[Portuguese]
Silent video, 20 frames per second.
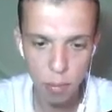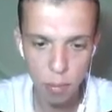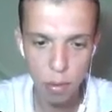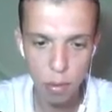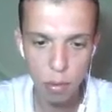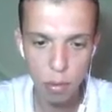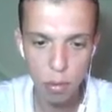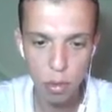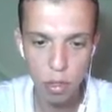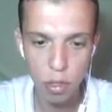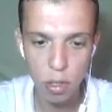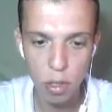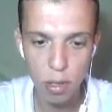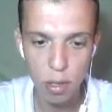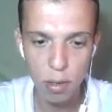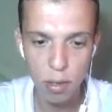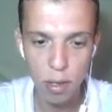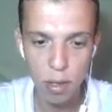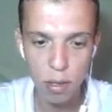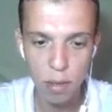devagar.
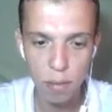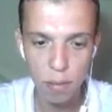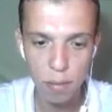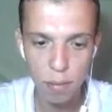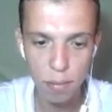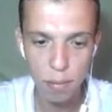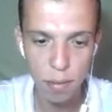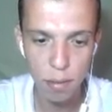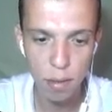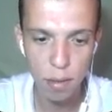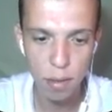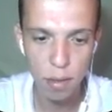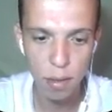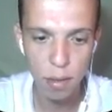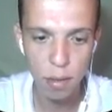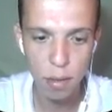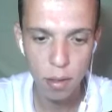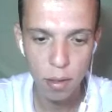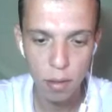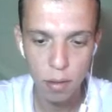Apertou, chegando nada.
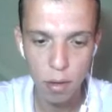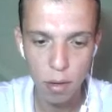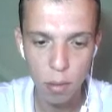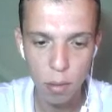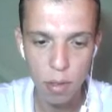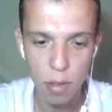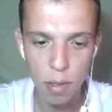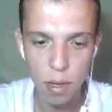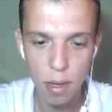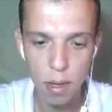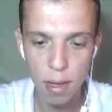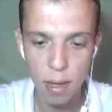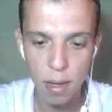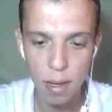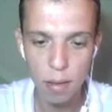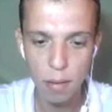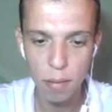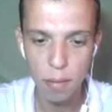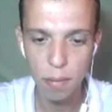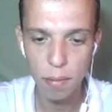Tem que
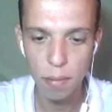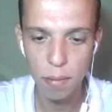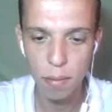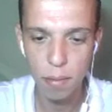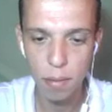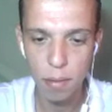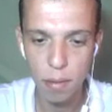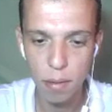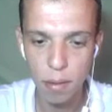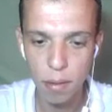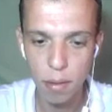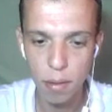começar